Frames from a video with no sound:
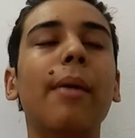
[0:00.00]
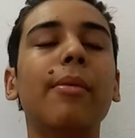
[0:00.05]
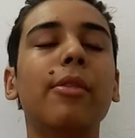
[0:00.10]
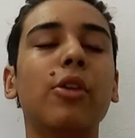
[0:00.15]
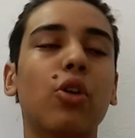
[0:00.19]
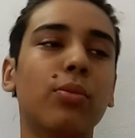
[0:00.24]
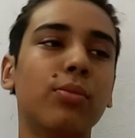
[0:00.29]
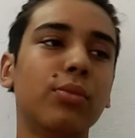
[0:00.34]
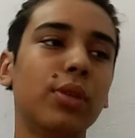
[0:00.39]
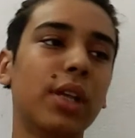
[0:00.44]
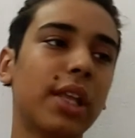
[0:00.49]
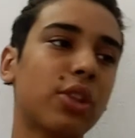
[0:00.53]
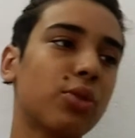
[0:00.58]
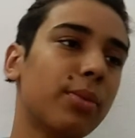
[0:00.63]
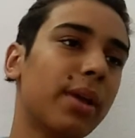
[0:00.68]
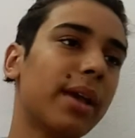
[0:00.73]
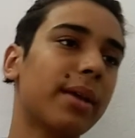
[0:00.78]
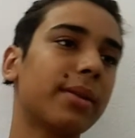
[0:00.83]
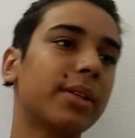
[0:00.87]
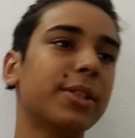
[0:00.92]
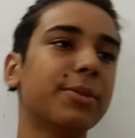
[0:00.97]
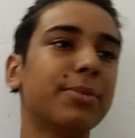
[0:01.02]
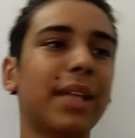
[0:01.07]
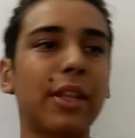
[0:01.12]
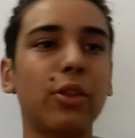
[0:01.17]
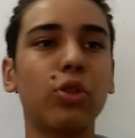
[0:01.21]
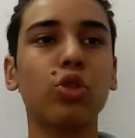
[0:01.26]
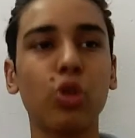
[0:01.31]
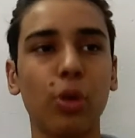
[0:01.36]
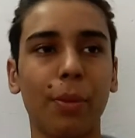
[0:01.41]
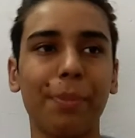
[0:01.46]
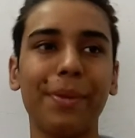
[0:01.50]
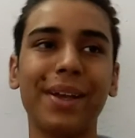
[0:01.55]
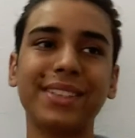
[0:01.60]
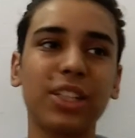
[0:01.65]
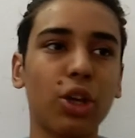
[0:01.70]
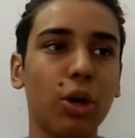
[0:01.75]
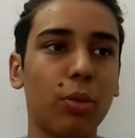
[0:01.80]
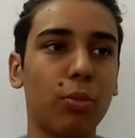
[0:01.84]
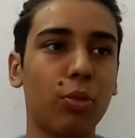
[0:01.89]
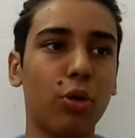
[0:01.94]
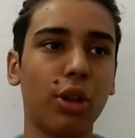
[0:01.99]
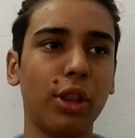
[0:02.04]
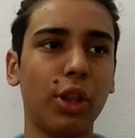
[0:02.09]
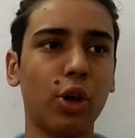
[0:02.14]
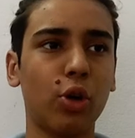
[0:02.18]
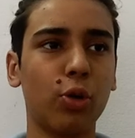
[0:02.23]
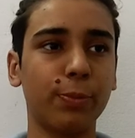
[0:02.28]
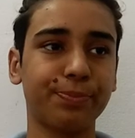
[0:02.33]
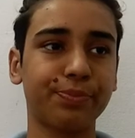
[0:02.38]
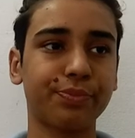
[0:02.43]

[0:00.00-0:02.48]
अब देखो मैं तुम्हें एक चीज़ बता दूँ मैं से क्यों बोल रहा हूँ